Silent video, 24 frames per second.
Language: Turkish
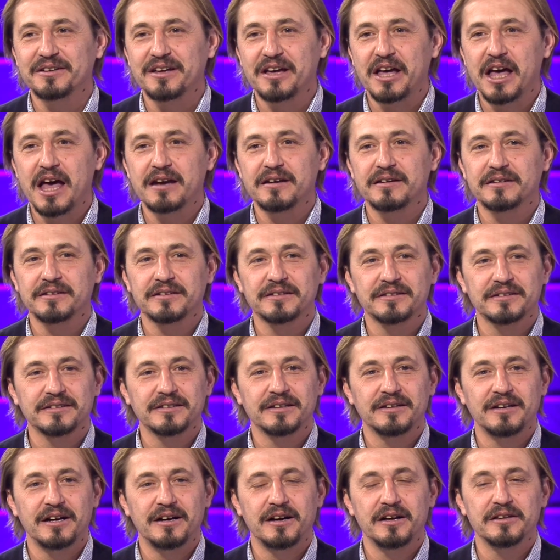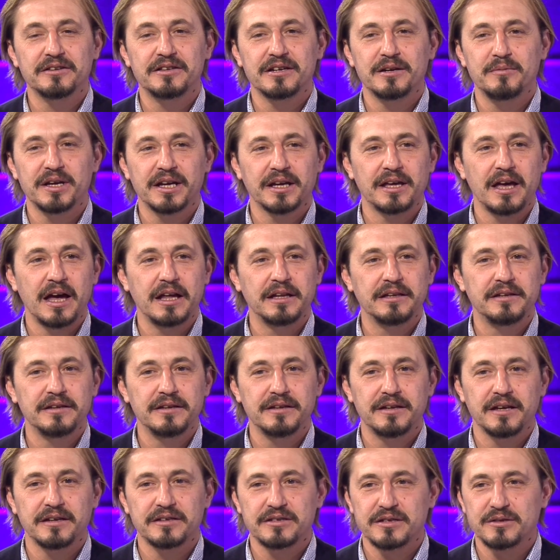her antrenmana
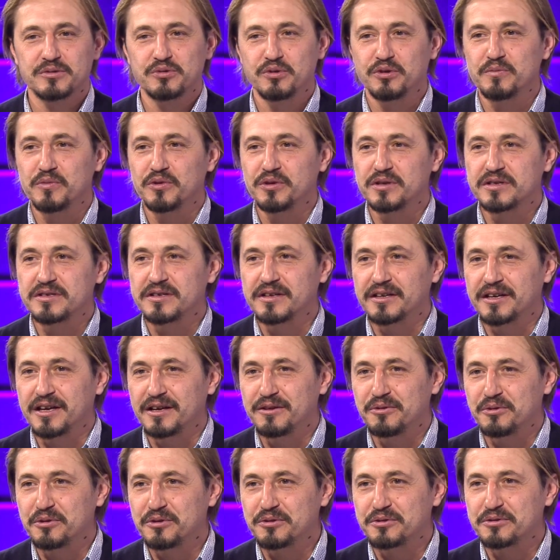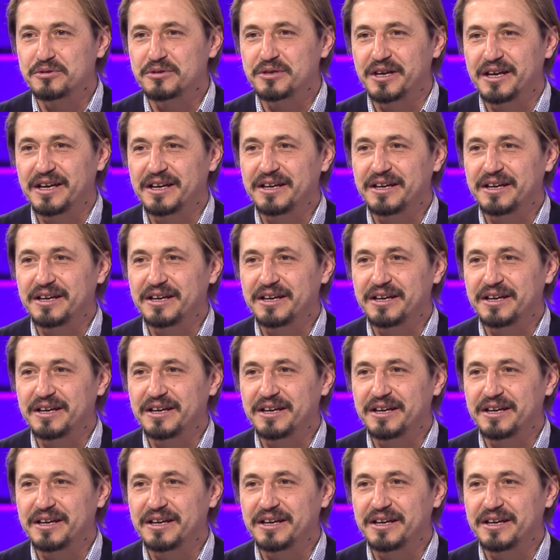geldiğinde işte soyunma odasına geliyoruz.